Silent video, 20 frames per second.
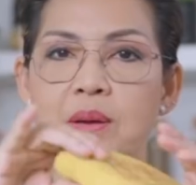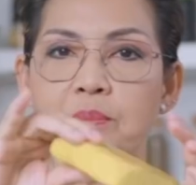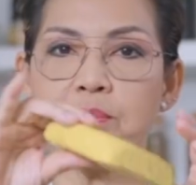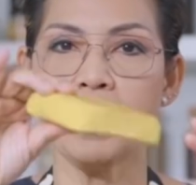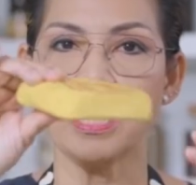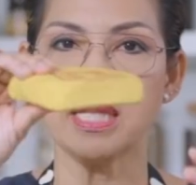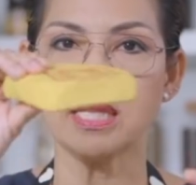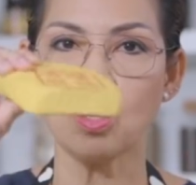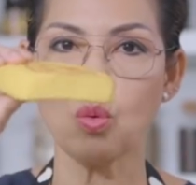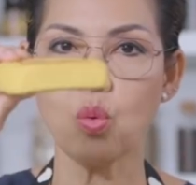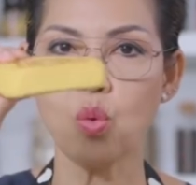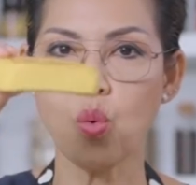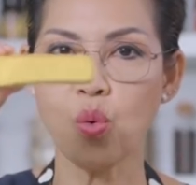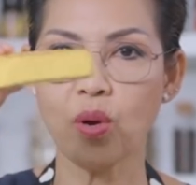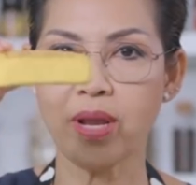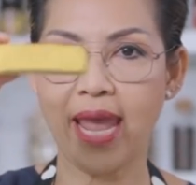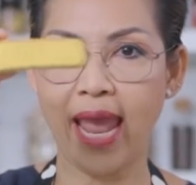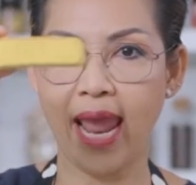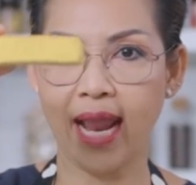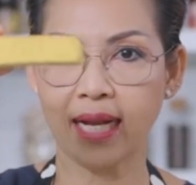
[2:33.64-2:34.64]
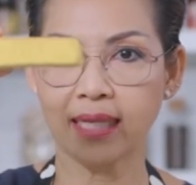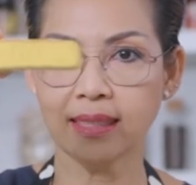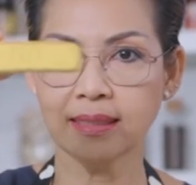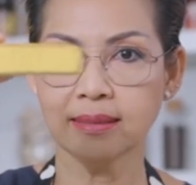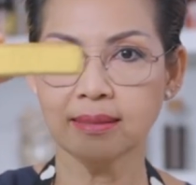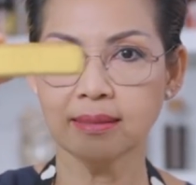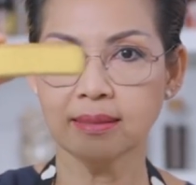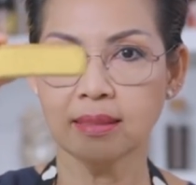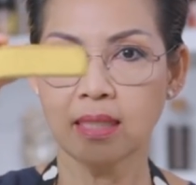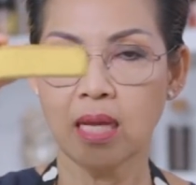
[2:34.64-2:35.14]
เป็นเต้าหู้แข็ง
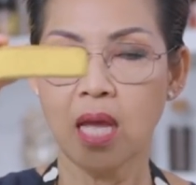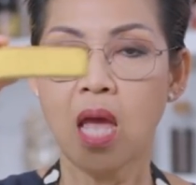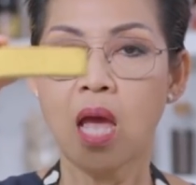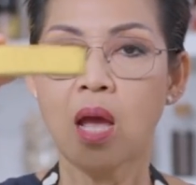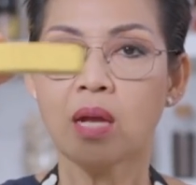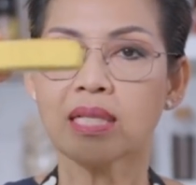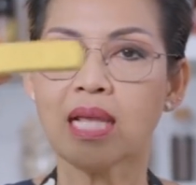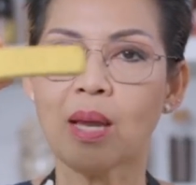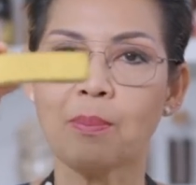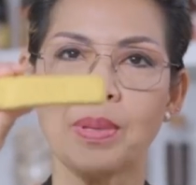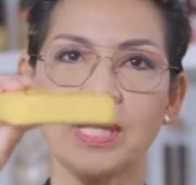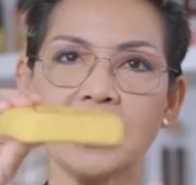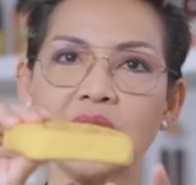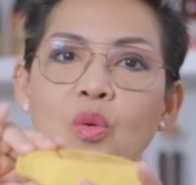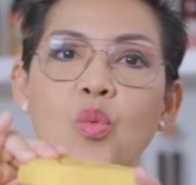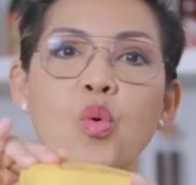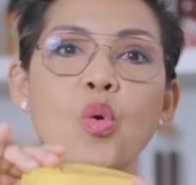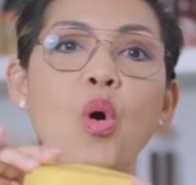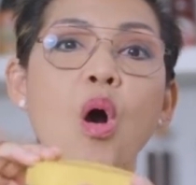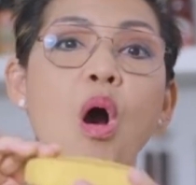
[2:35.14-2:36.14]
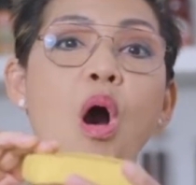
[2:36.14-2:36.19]
ถ้าเป็นเต้าหู้